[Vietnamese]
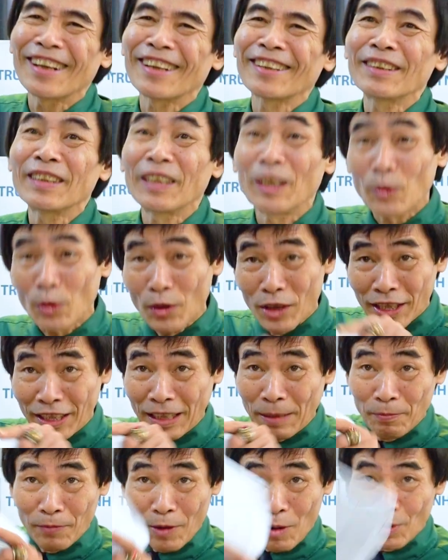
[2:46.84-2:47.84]
hẳn chỉ có cái
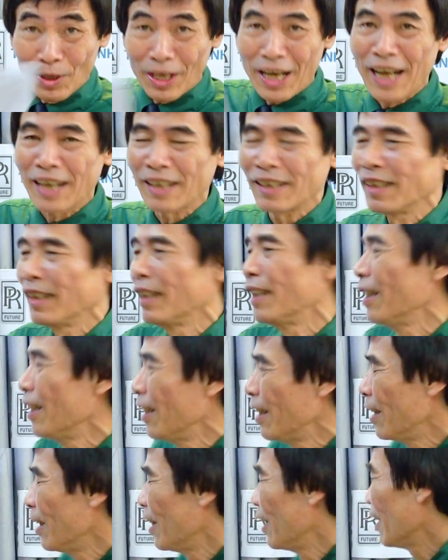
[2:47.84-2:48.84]
tầm vóc nó khác
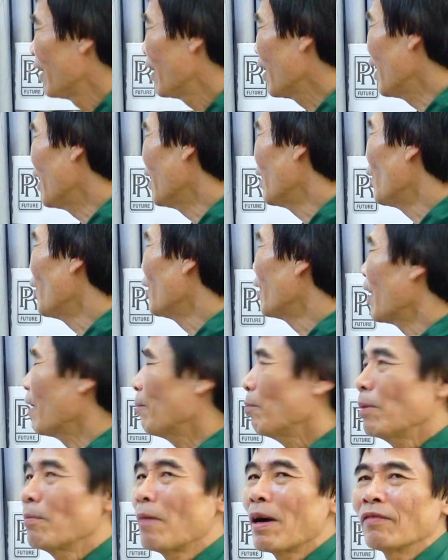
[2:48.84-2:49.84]
cho nên tôi nói thật
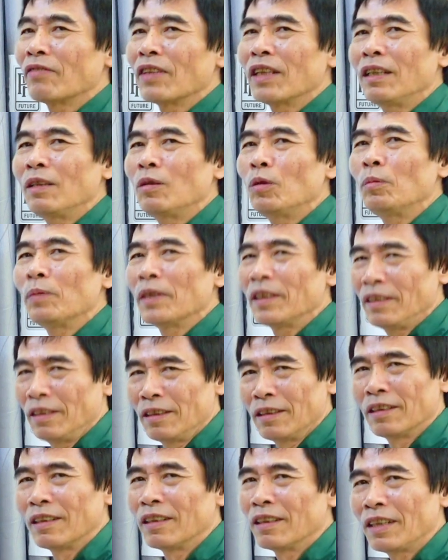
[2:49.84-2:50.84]
mấy bác về hưu mà
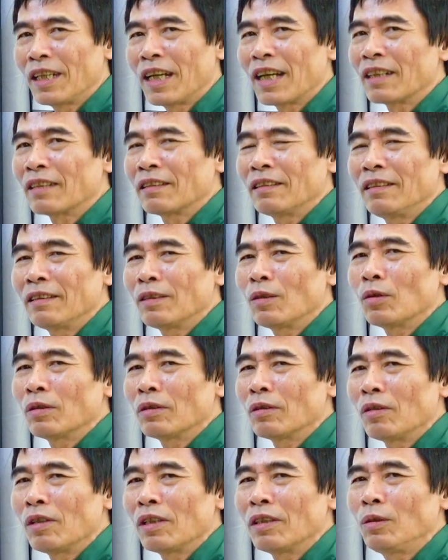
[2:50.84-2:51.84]
ở nhà như
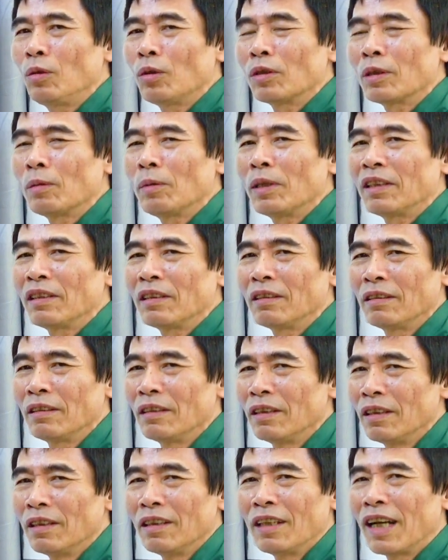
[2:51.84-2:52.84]
tôi tôi lớn tuổi tôi biết
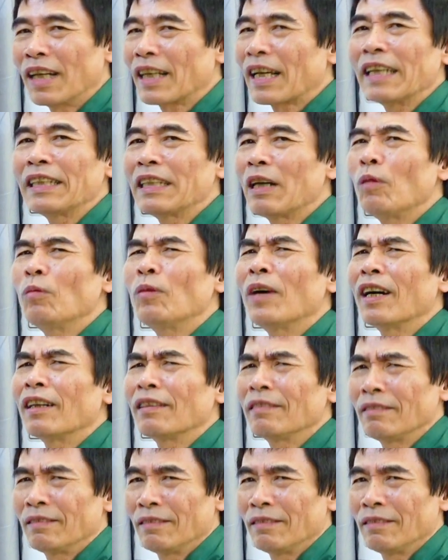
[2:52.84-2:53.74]
hay cãi nhau vợ